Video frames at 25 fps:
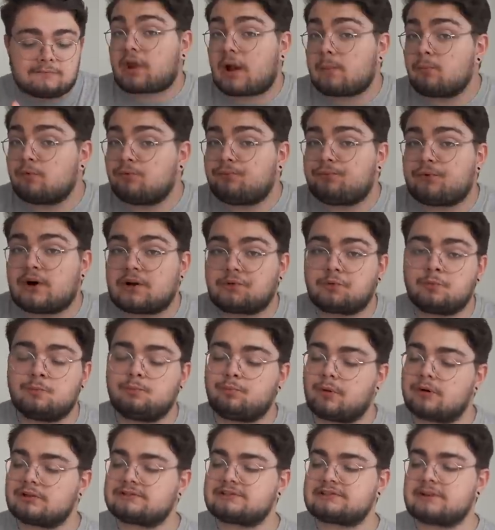camuffato un
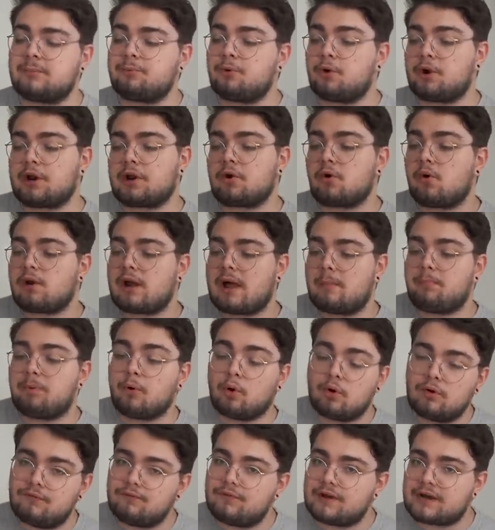po' il sapore con la
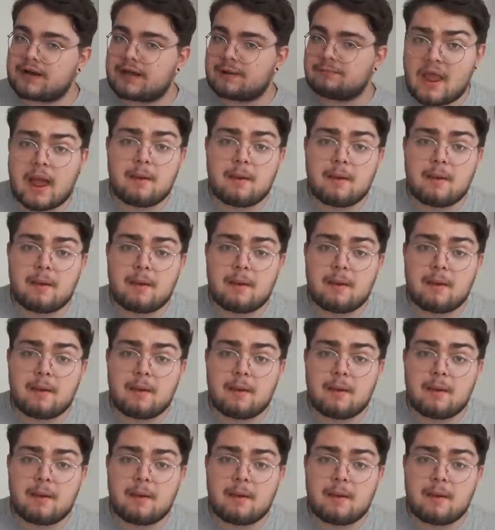polvere.